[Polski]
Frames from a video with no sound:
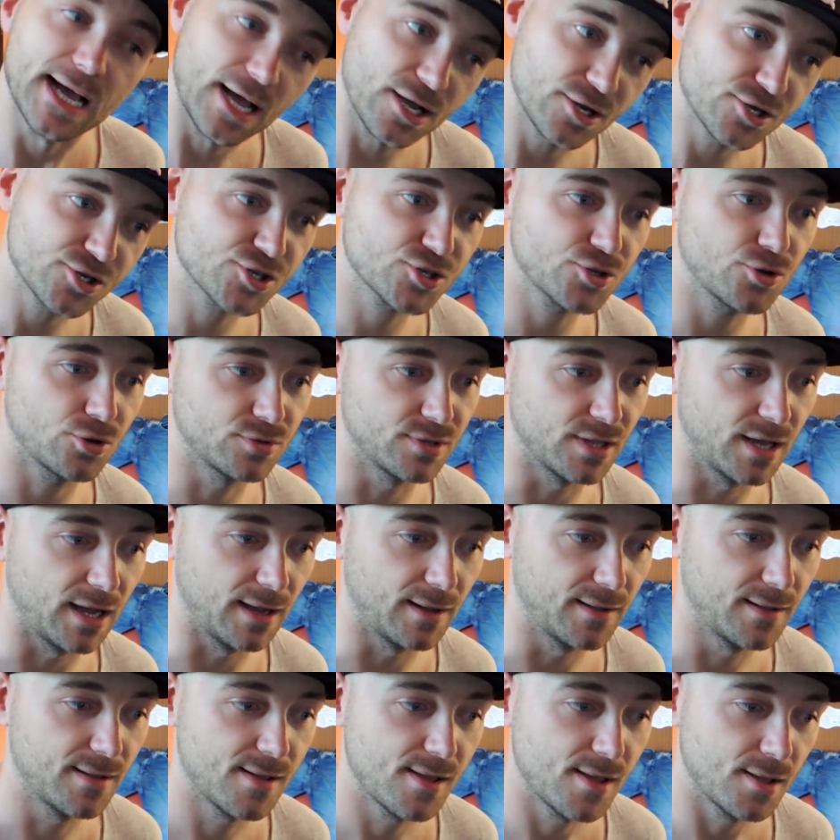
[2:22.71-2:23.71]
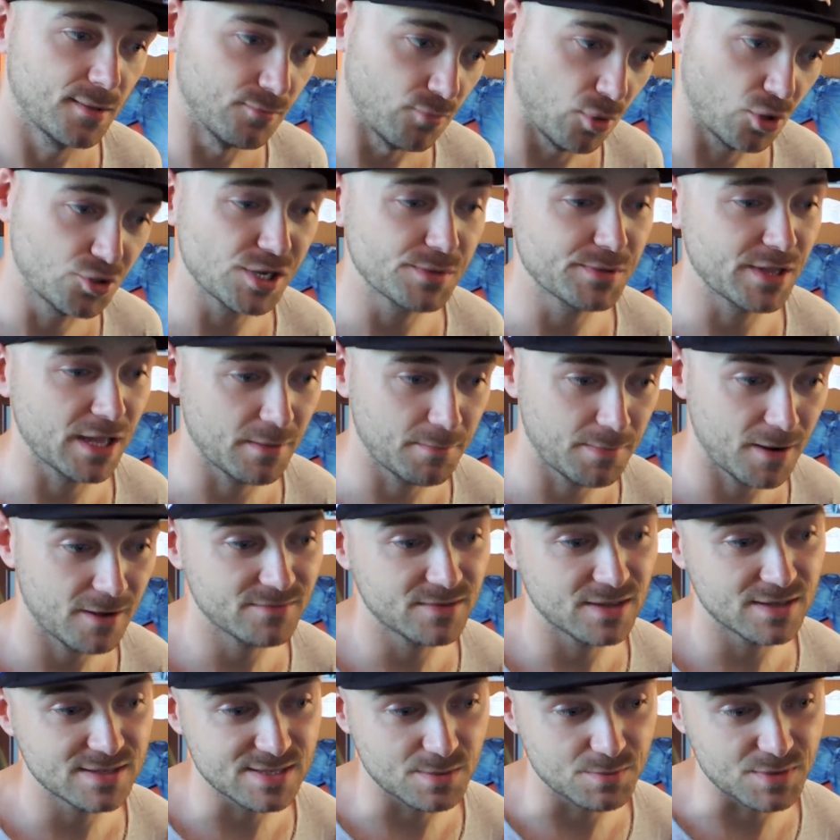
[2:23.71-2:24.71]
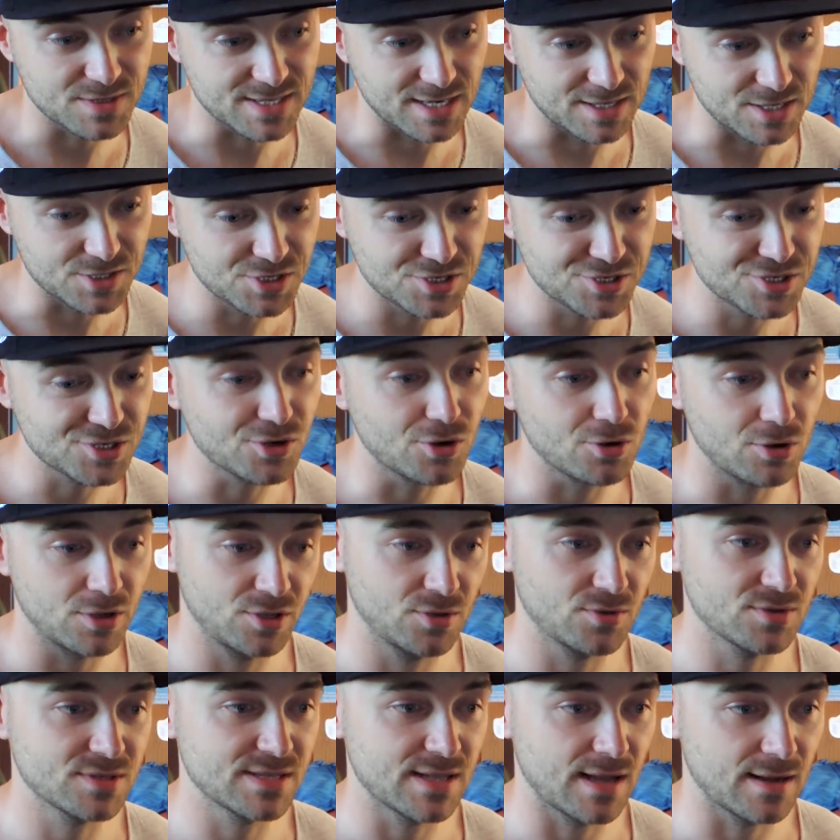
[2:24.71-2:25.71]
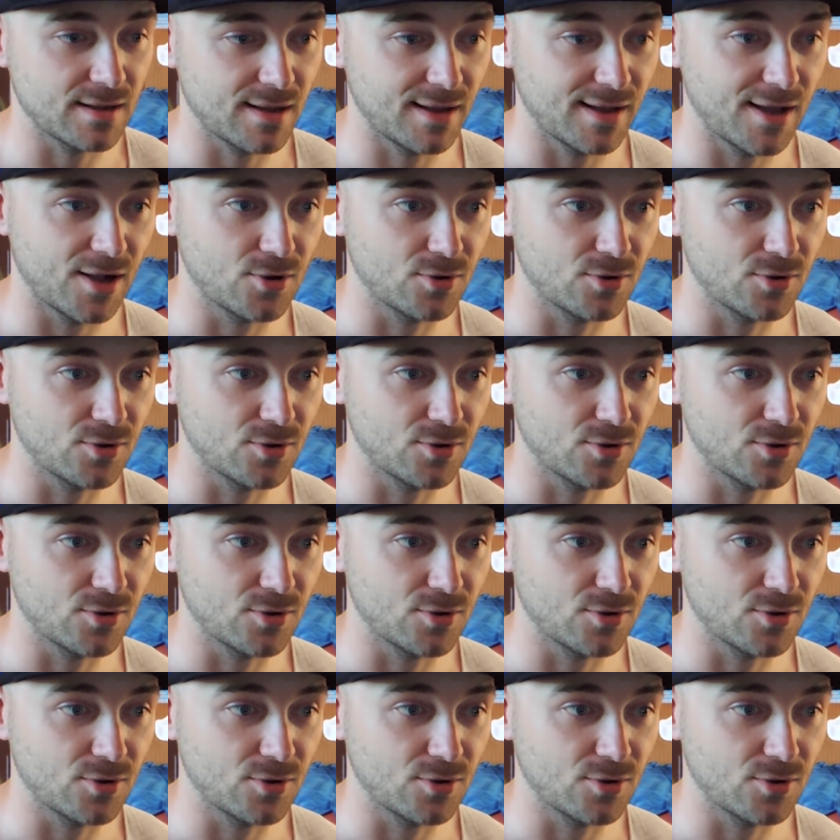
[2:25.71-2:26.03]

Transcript: A szkoda, bo chciałem tak naprawdę sobie zaliczyć kolejną odznakę